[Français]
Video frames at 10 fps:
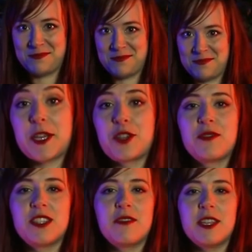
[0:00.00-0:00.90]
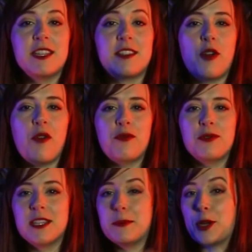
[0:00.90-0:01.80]
J'espère que vous avez été
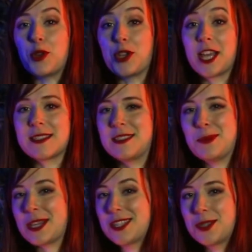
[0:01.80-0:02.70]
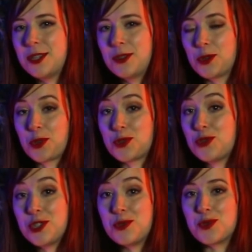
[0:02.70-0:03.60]
envoûté par le regard si particulier de notre
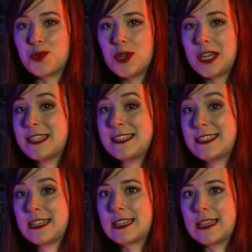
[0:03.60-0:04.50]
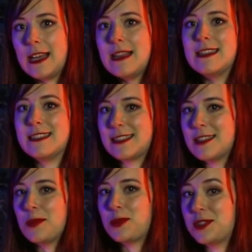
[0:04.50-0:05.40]
sujet du jour, et si c'est le cas,
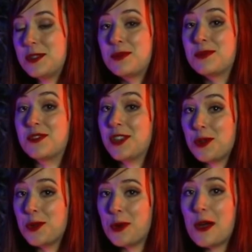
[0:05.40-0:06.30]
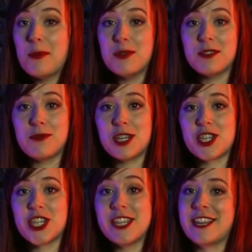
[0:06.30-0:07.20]
laissez un petit pouce vers le haut, abonnez-vous à
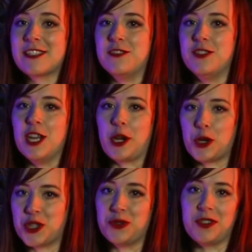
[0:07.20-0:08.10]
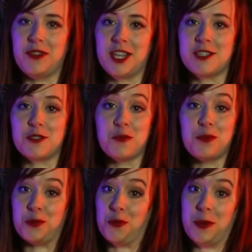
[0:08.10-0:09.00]
la chaîne et activez la cloche de
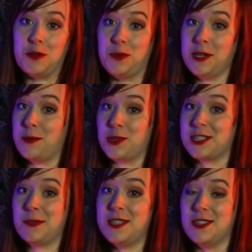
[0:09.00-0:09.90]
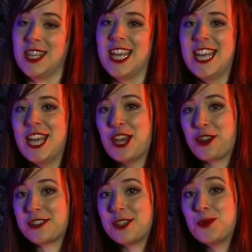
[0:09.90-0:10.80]
notification pour ne pas louper les prochains épisodes.
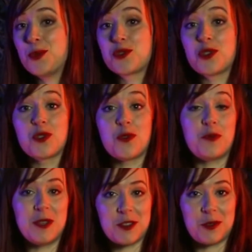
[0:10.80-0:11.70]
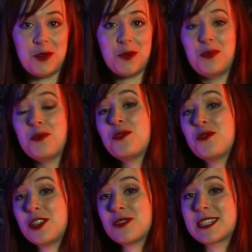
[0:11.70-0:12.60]
Quant à nous, on se retrouve bientôt pour une
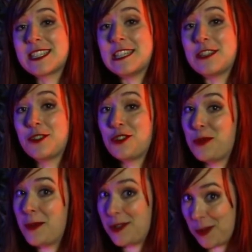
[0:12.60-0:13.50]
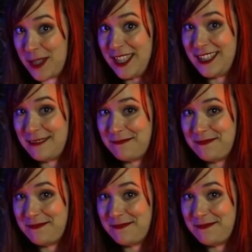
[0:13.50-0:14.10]
nouvelle entrée dans le bébé Topédie.